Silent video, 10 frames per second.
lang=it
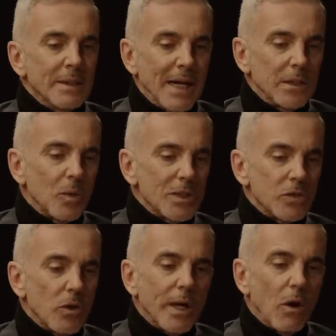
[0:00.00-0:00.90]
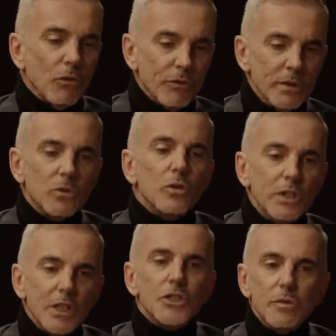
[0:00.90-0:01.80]
Nella tua storia ho sentito
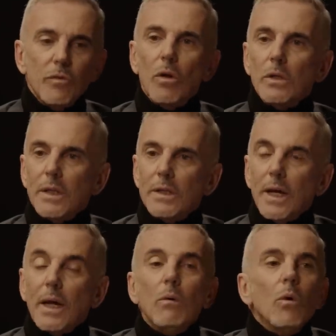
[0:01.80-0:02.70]
dieci volte dire,